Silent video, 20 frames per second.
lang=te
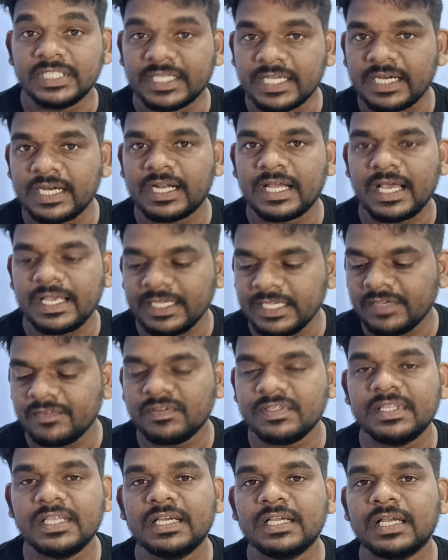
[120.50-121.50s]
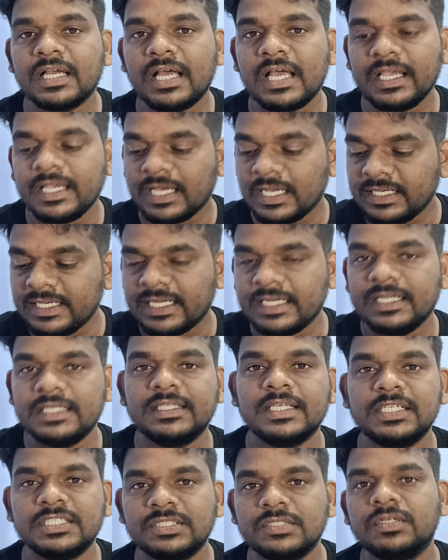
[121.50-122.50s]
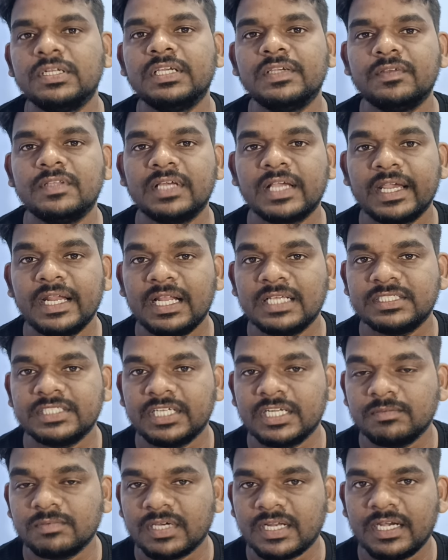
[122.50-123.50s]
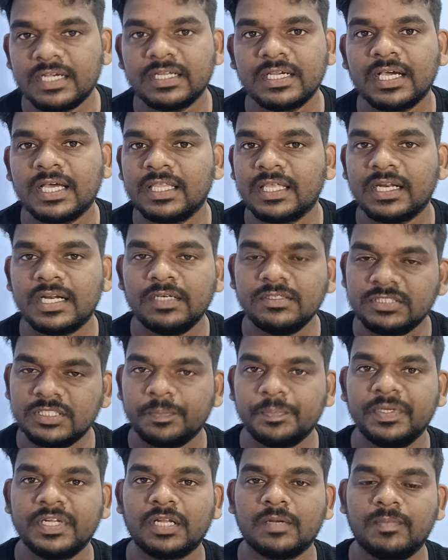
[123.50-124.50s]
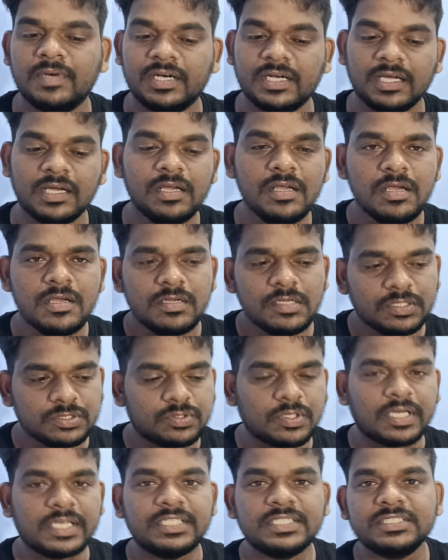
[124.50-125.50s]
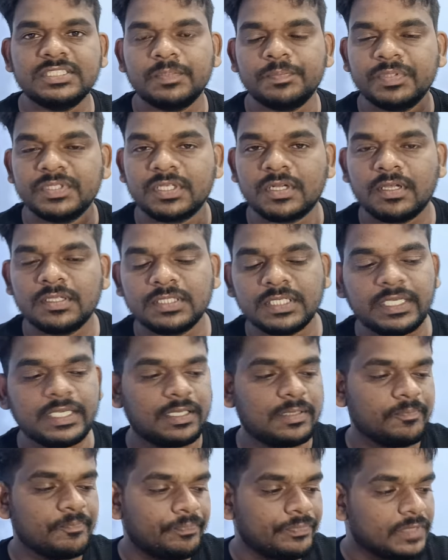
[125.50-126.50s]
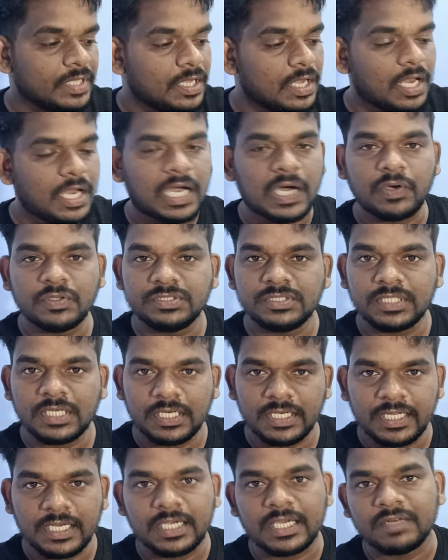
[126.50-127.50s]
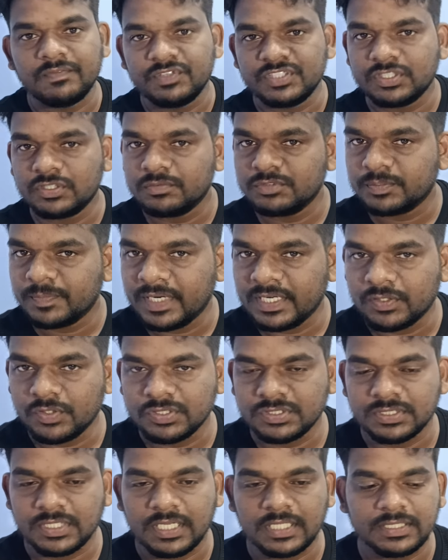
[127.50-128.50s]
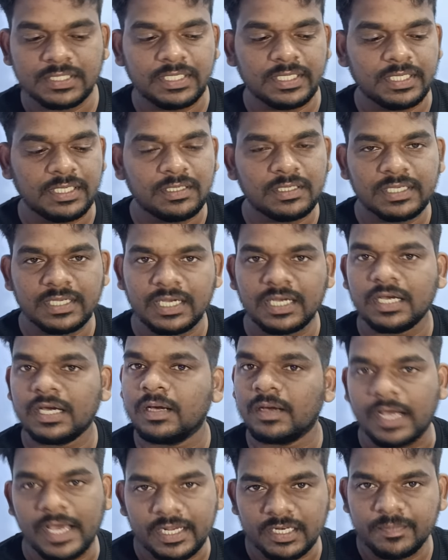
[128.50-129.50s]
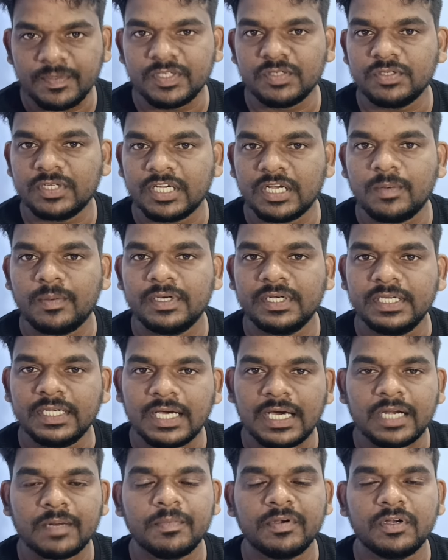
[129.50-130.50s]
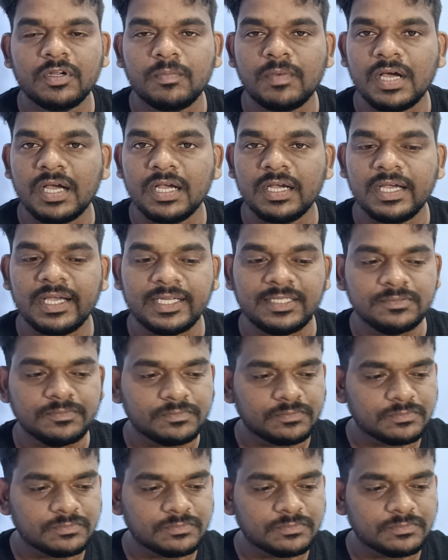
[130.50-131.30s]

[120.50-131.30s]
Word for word: ఇక్కడ ఈ విధంగా ఇవన్నీ తెలిసినట్టు ఈ విధంగా ఇలా చేయడం కరెక్ట్ కాదన్నట్టు చెప్పిండు అనమాట సో ఆ రీజన్ చెప్పిన తర్వాతకి హౌస్ అంటే ఆ కన్ఫ్యూషన్ నుంచి బయటకు వచ్చిన తర్వాతకి ఇక ఆర్గ్యుమెంట్ ఉంటుంది కాబట్టి ఆర్గ్యుమెంట్లో భాగంగా